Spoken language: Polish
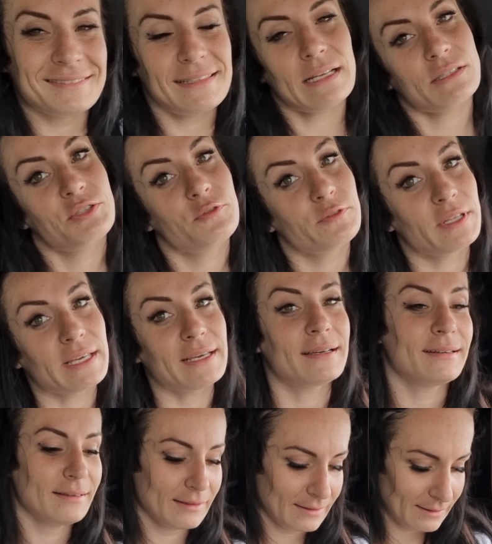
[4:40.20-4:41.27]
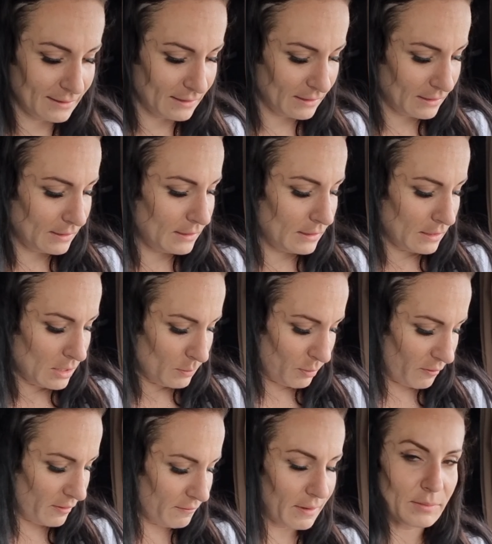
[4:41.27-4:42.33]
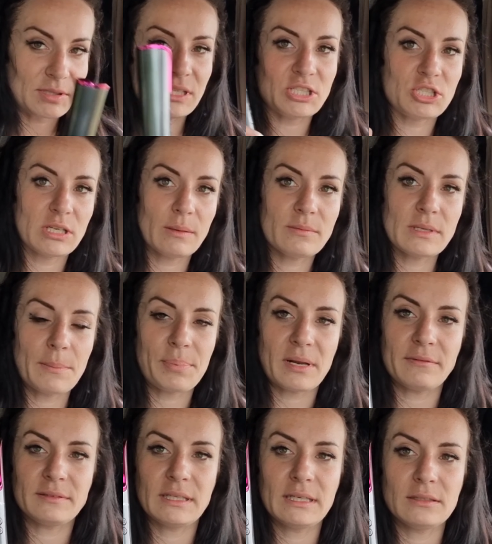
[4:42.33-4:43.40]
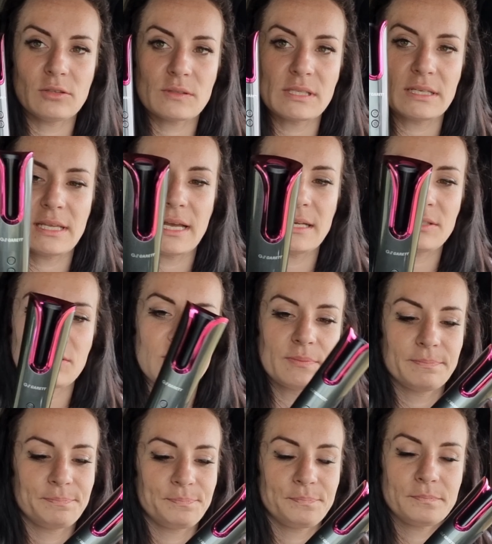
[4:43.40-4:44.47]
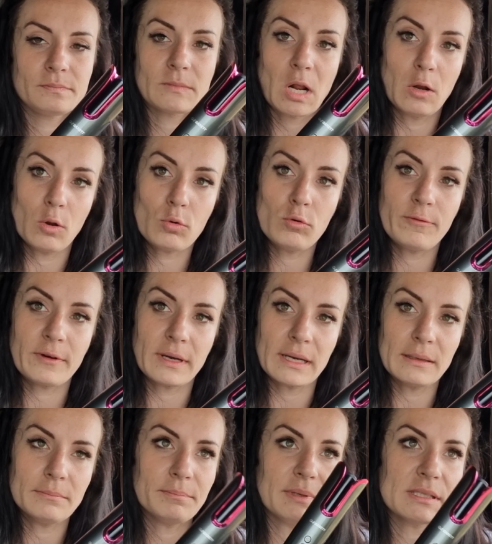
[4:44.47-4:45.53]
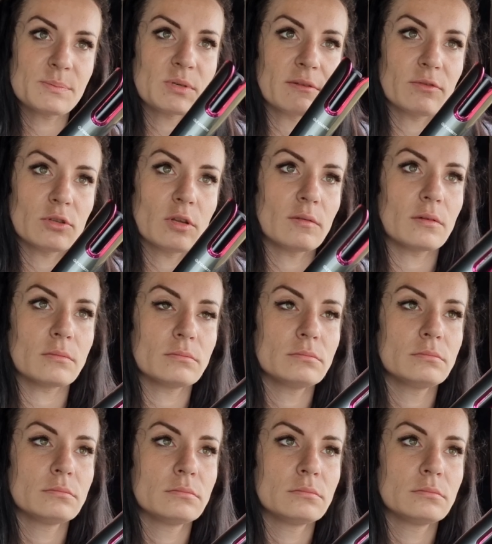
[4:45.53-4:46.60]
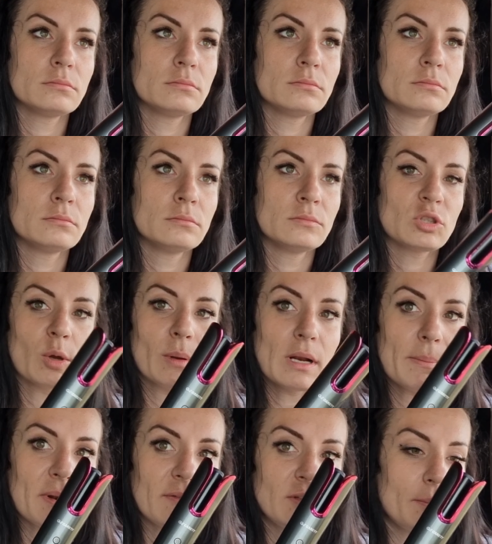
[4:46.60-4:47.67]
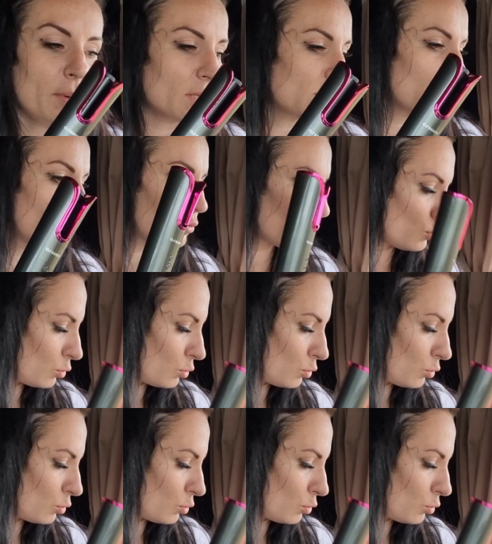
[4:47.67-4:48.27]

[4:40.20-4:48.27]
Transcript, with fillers: tak dziwnie. Powiem Wam, że zaczynam naprawdę doceniać lokówkę bezprzewodową. To ma naprawdę bardzo dużo